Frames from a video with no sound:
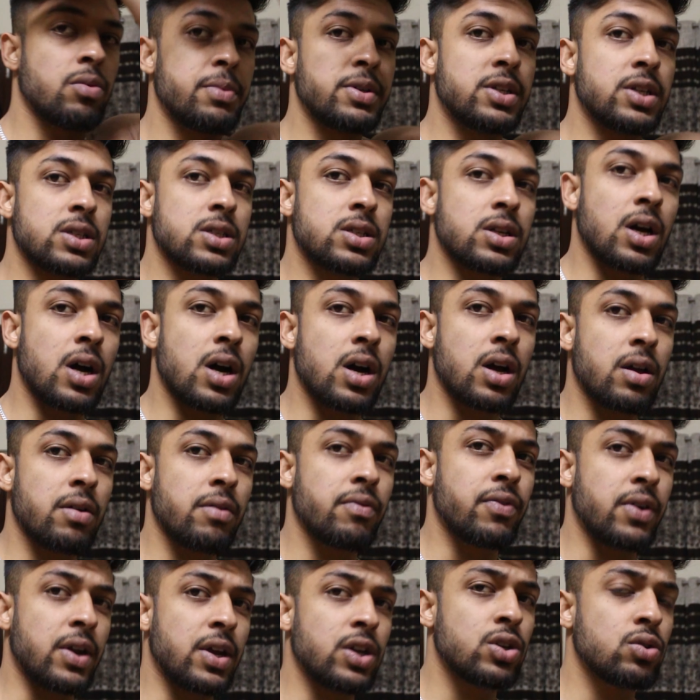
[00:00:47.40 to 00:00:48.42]
अभी जस्ट नहा के
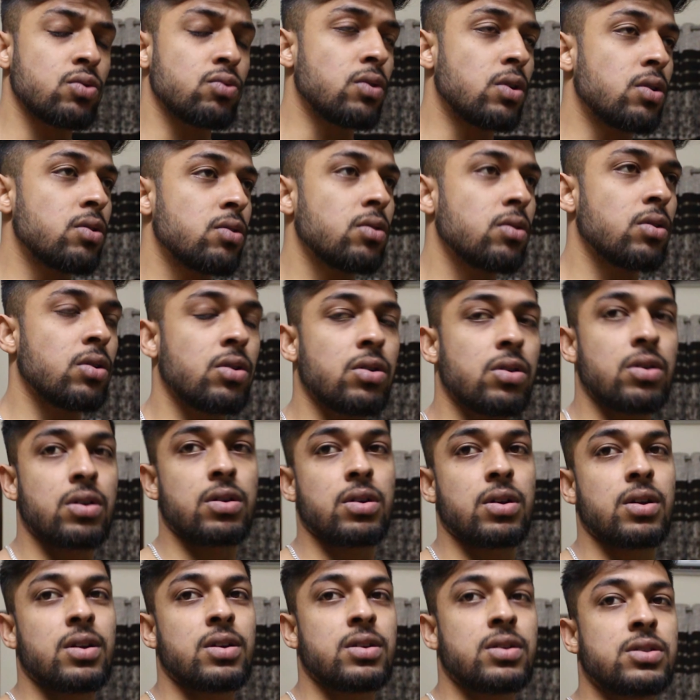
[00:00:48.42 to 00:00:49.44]
फ्रेश हुआ हूँ
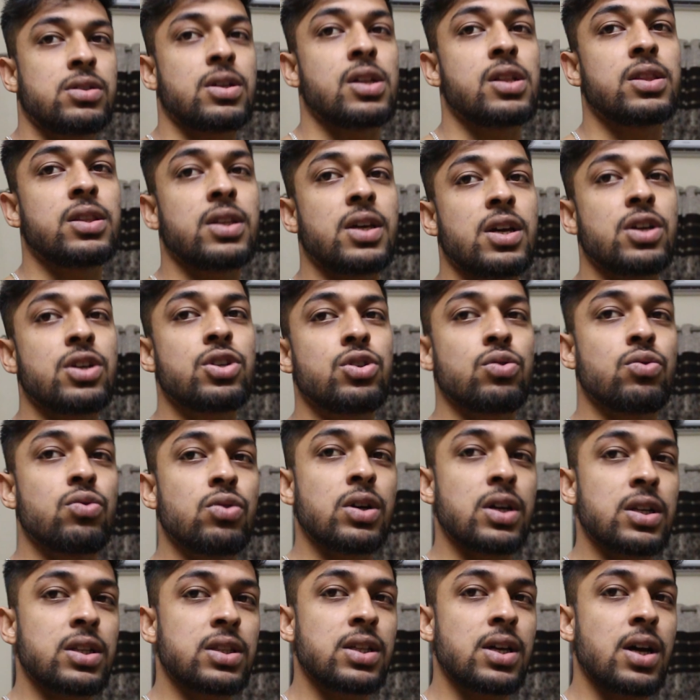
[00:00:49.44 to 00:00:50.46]
और चलते हैं
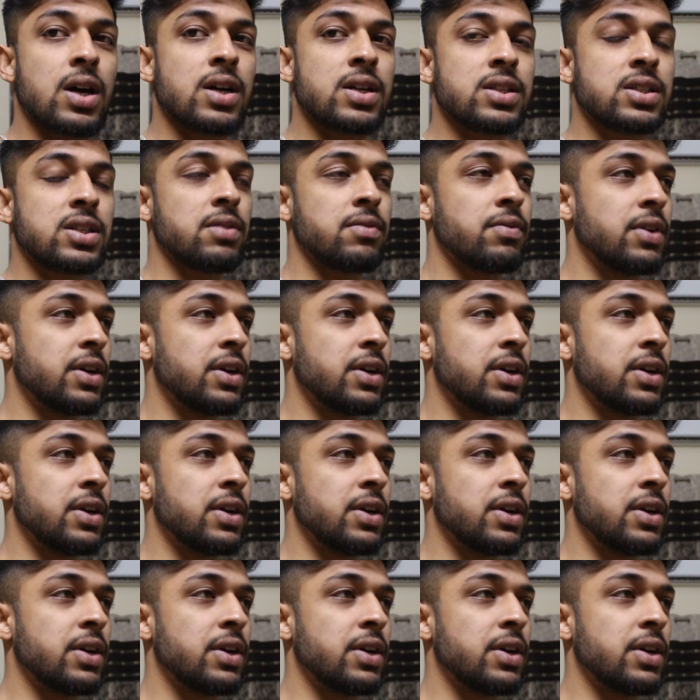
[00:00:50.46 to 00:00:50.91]
शुरू करते हैं आज की